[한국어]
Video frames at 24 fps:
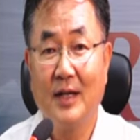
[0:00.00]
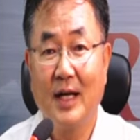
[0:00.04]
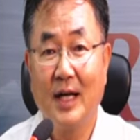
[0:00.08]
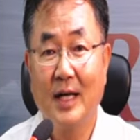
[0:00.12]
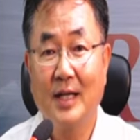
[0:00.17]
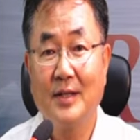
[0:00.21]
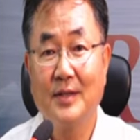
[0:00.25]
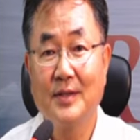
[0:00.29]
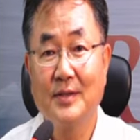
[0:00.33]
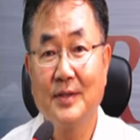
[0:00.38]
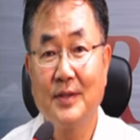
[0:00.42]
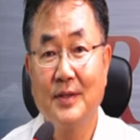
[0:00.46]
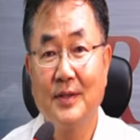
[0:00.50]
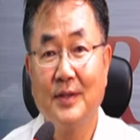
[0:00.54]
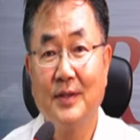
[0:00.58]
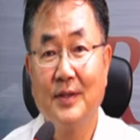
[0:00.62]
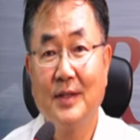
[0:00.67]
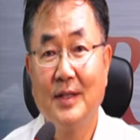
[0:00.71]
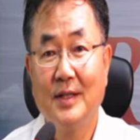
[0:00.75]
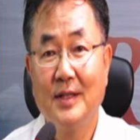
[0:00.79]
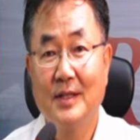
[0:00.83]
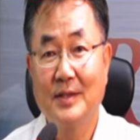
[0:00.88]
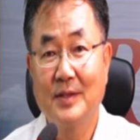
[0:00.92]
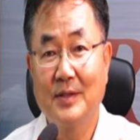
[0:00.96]
알아서
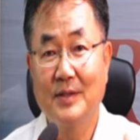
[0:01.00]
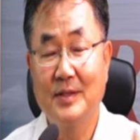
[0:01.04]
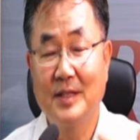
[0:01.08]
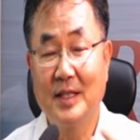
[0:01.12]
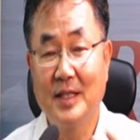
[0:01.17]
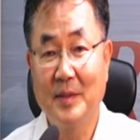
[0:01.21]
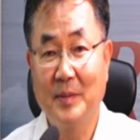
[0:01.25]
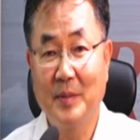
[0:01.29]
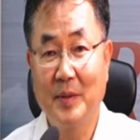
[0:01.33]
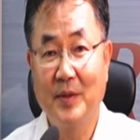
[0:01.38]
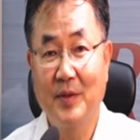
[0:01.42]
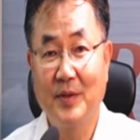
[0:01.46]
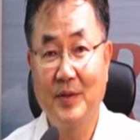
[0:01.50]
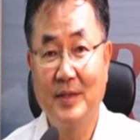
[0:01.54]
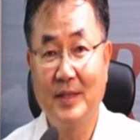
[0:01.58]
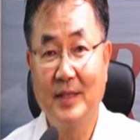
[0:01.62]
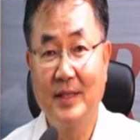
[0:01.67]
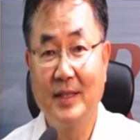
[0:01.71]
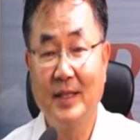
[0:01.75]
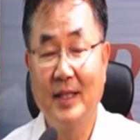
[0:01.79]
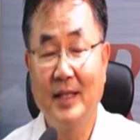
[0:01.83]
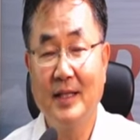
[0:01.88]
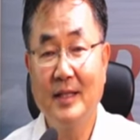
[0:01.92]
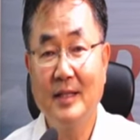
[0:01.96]
선생님이 커질
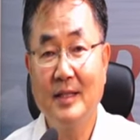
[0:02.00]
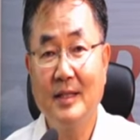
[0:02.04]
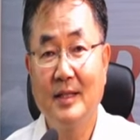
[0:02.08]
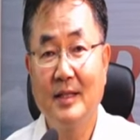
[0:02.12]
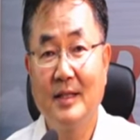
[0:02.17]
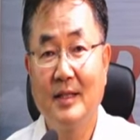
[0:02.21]
때는